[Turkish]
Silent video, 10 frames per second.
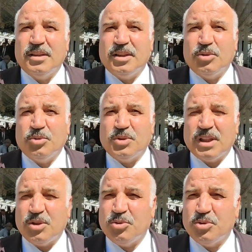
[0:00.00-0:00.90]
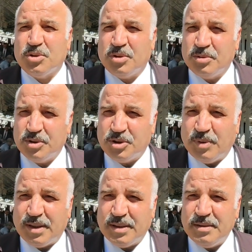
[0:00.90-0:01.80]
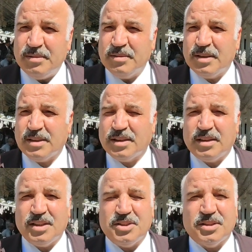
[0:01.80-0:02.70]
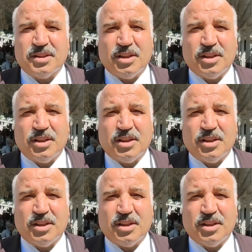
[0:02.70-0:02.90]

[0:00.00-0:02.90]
700-800 civarı gazeteci,